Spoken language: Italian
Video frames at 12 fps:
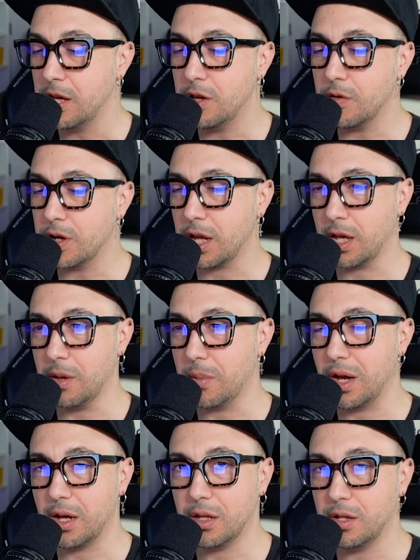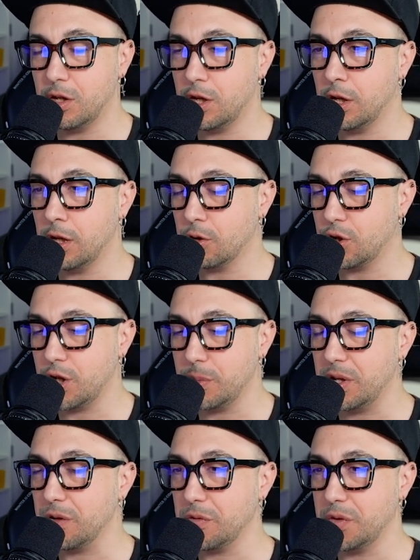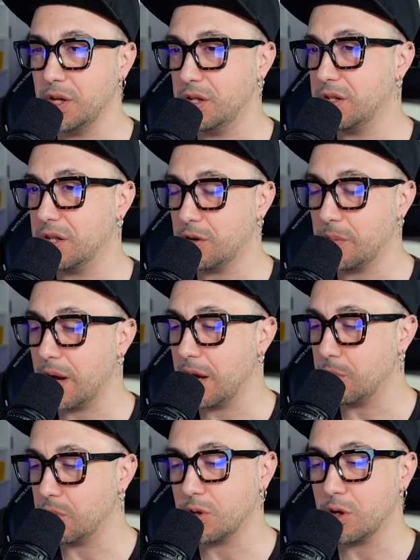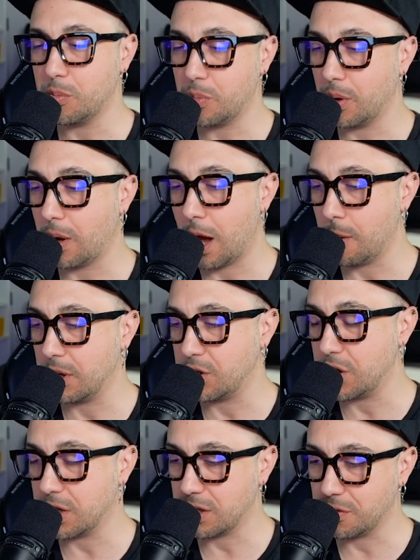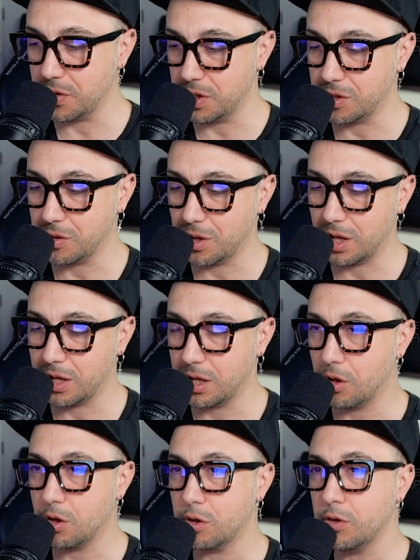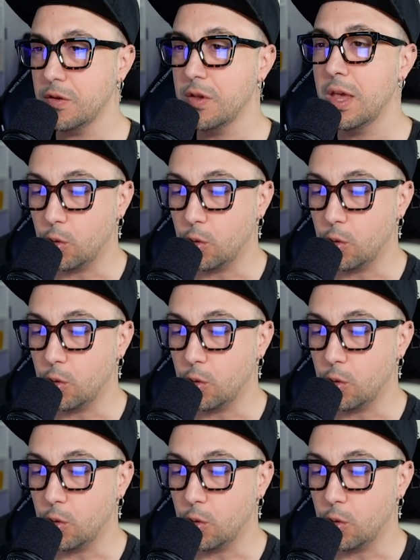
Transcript: Io vorrei che i manga di Yoshimi non finissero mai, purtroppo a una certa finiscono anche loro.